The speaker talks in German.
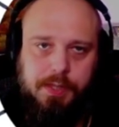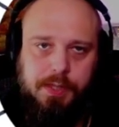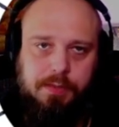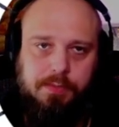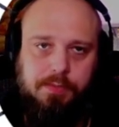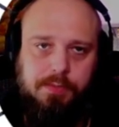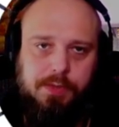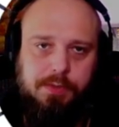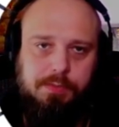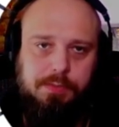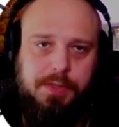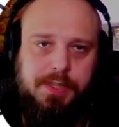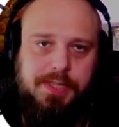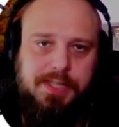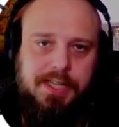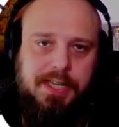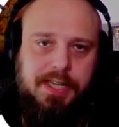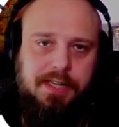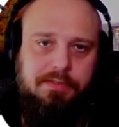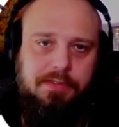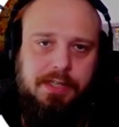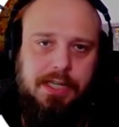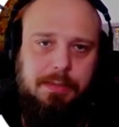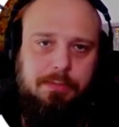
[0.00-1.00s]
Was
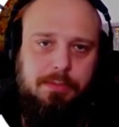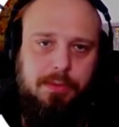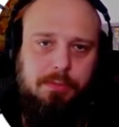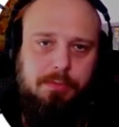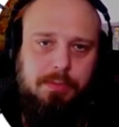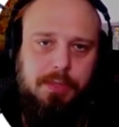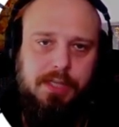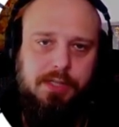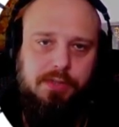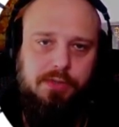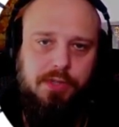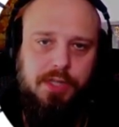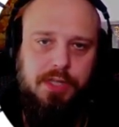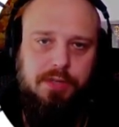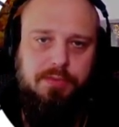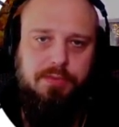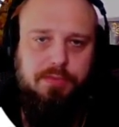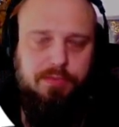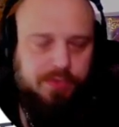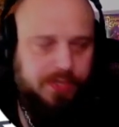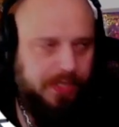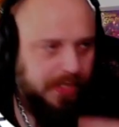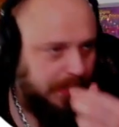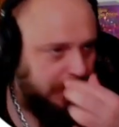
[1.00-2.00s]
bezahlen wir im Moment?
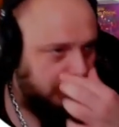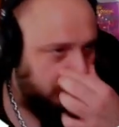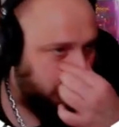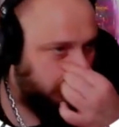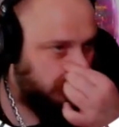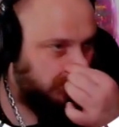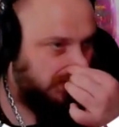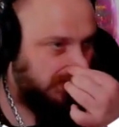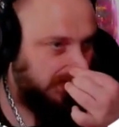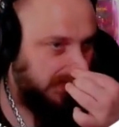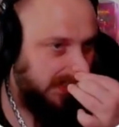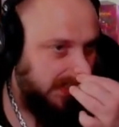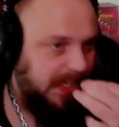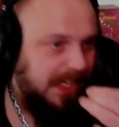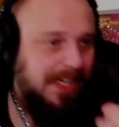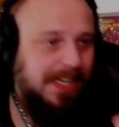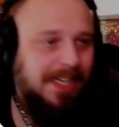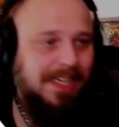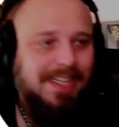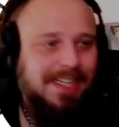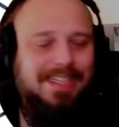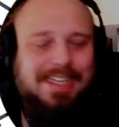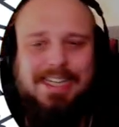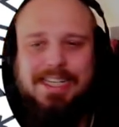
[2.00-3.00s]
115 Goldstücke.
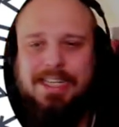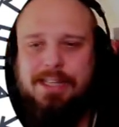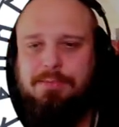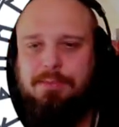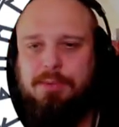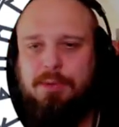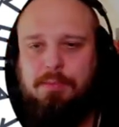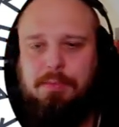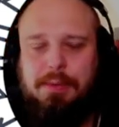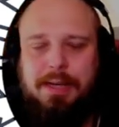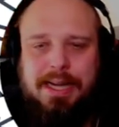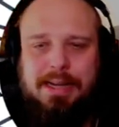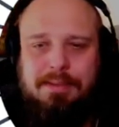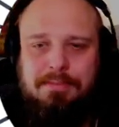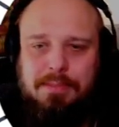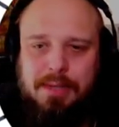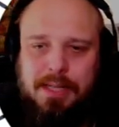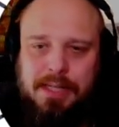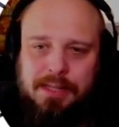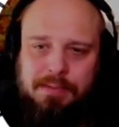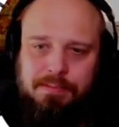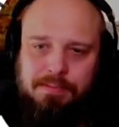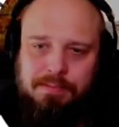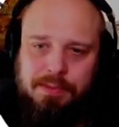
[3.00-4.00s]
Ist ja das Problem.
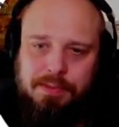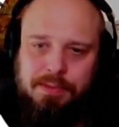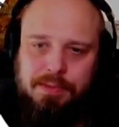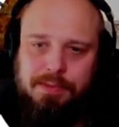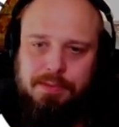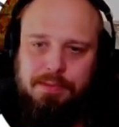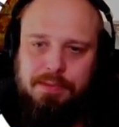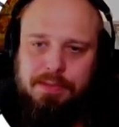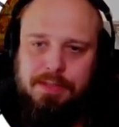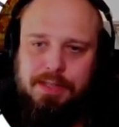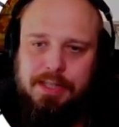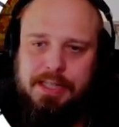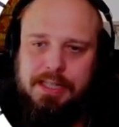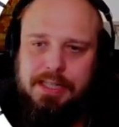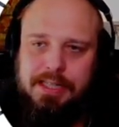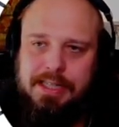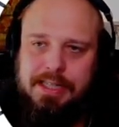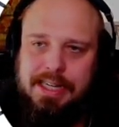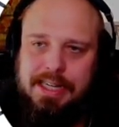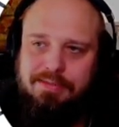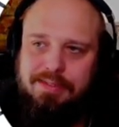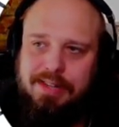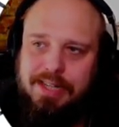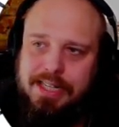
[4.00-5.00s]
Ähm, die
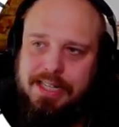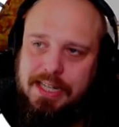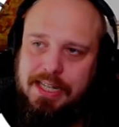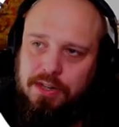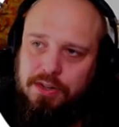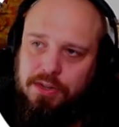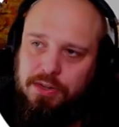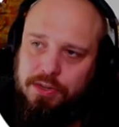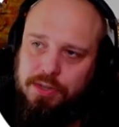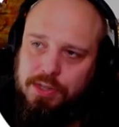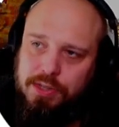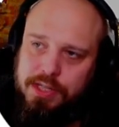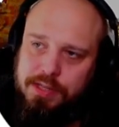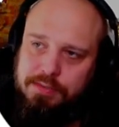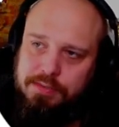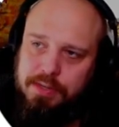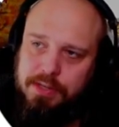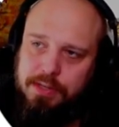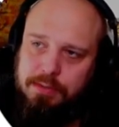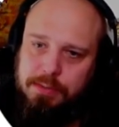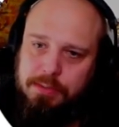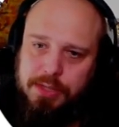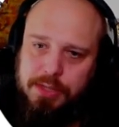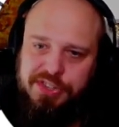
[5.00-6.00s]
Idee war ja auch, dass
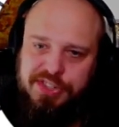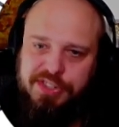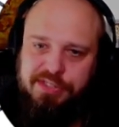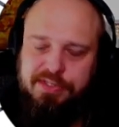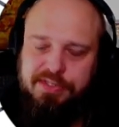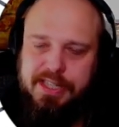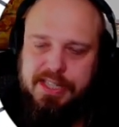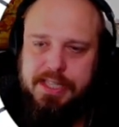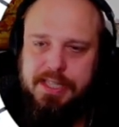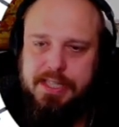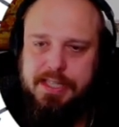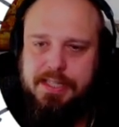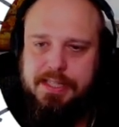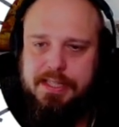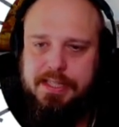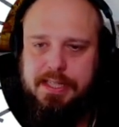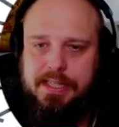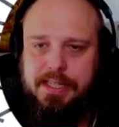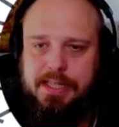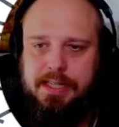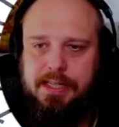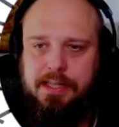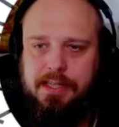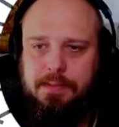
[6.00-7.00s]
wir nochmal durch die Wildnis
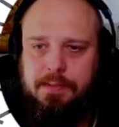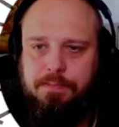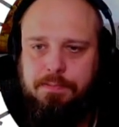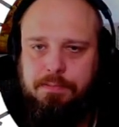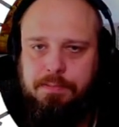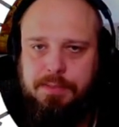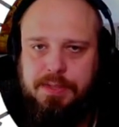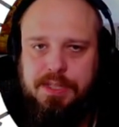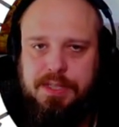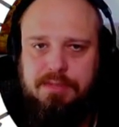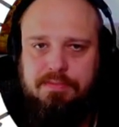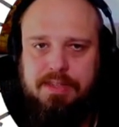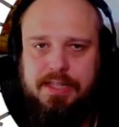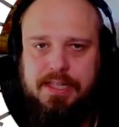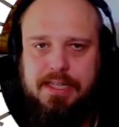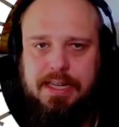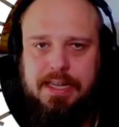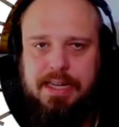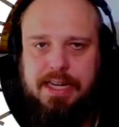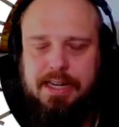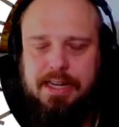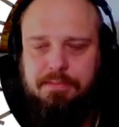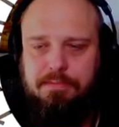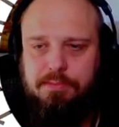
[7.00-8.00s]
ziehen, bisschen was
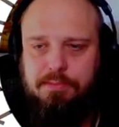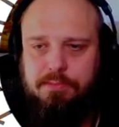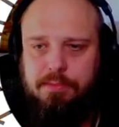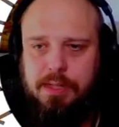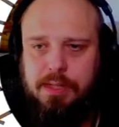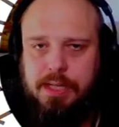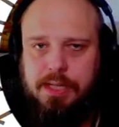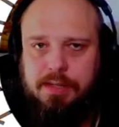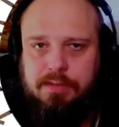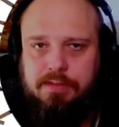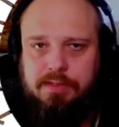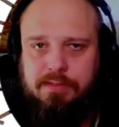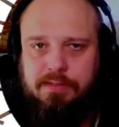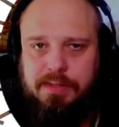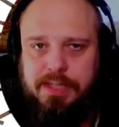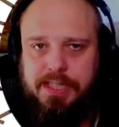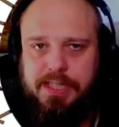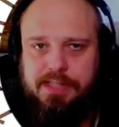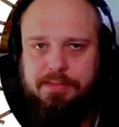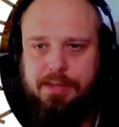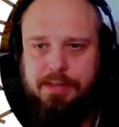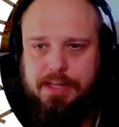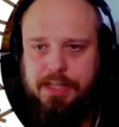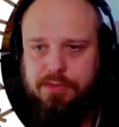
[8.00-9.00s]
erleben, wenn wir
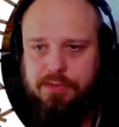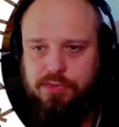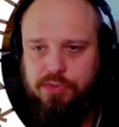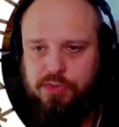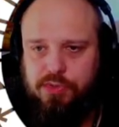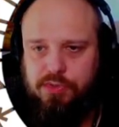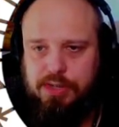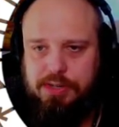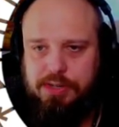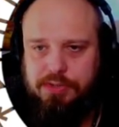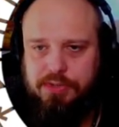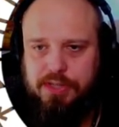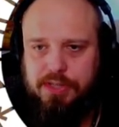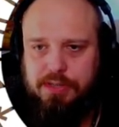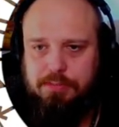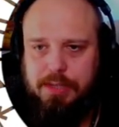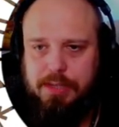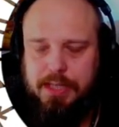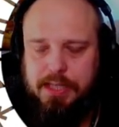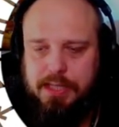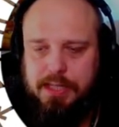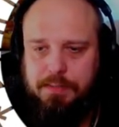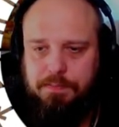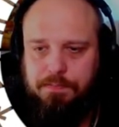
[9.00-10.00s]
die 2000 Crowns
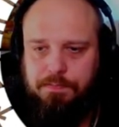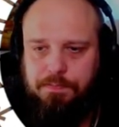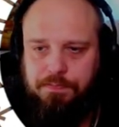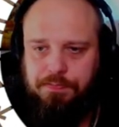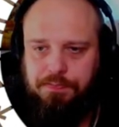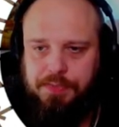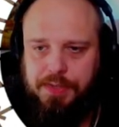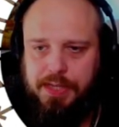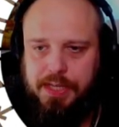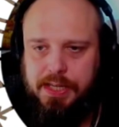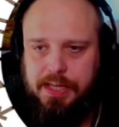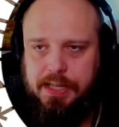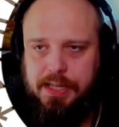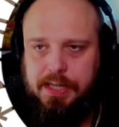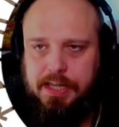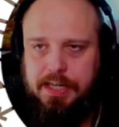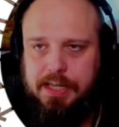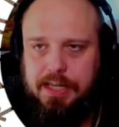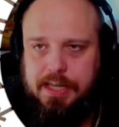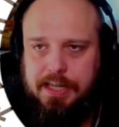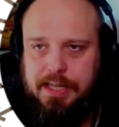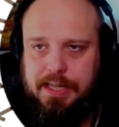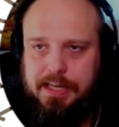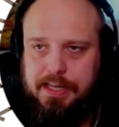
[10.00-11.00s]
gemacht haben.
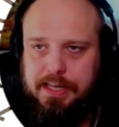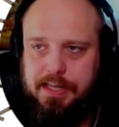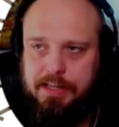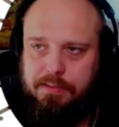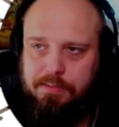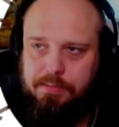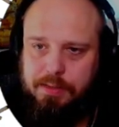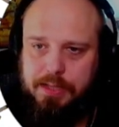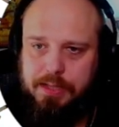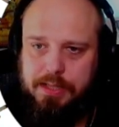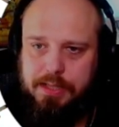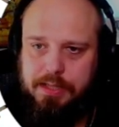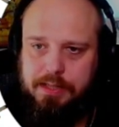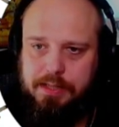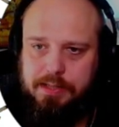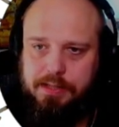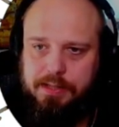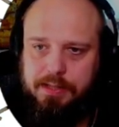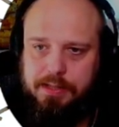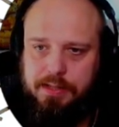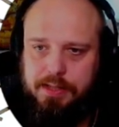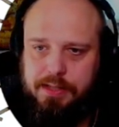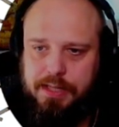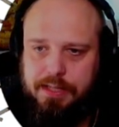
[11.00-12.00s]
Aber,
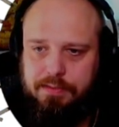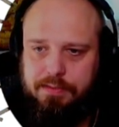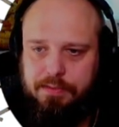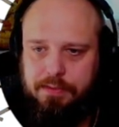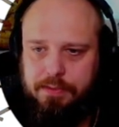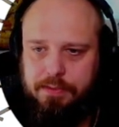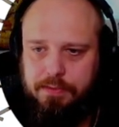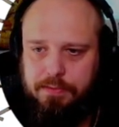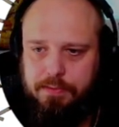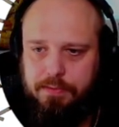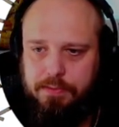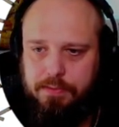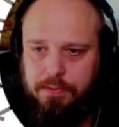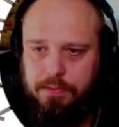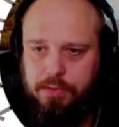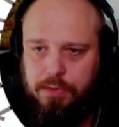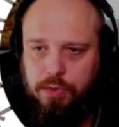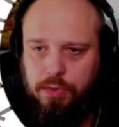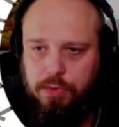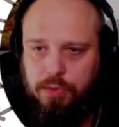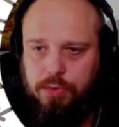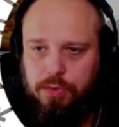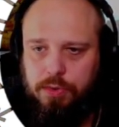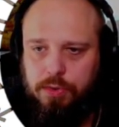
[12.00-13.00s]
äh, ja. Oh,
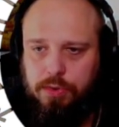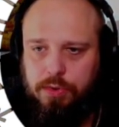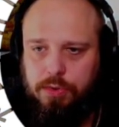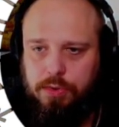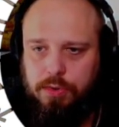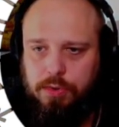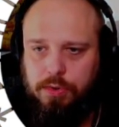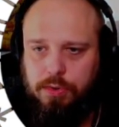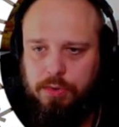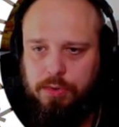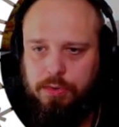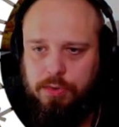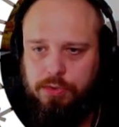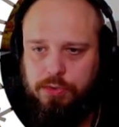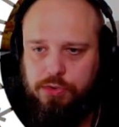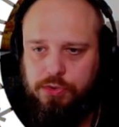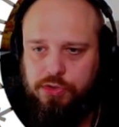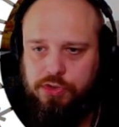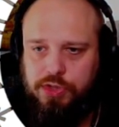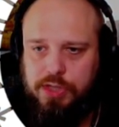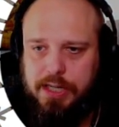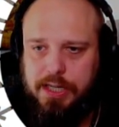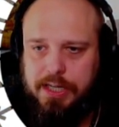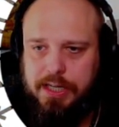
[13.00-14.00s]
oh, oh, oh, oh.
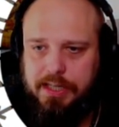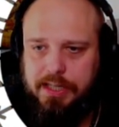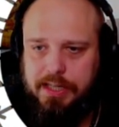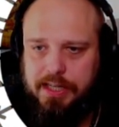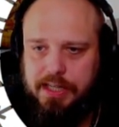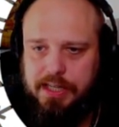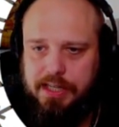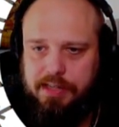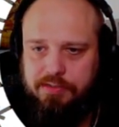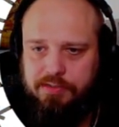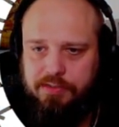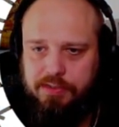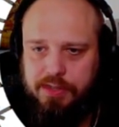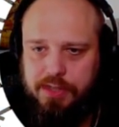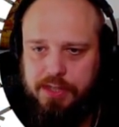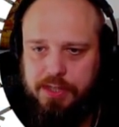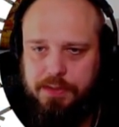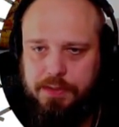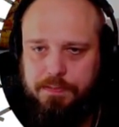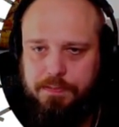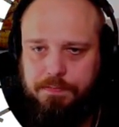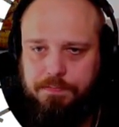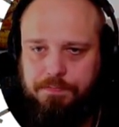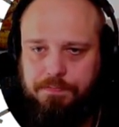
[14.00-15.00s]
schnell angreifen.
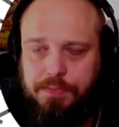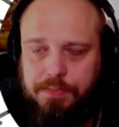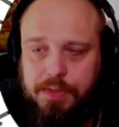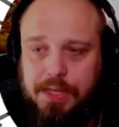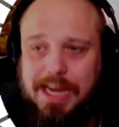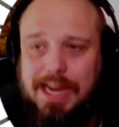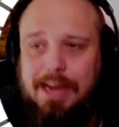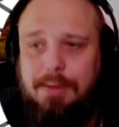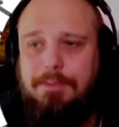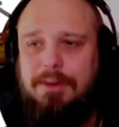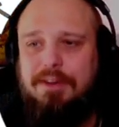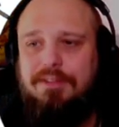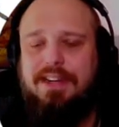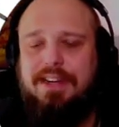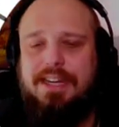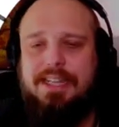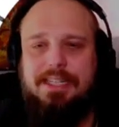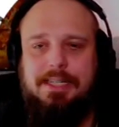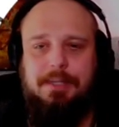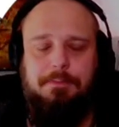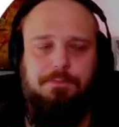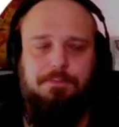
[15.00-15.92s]
Ah, perfekt.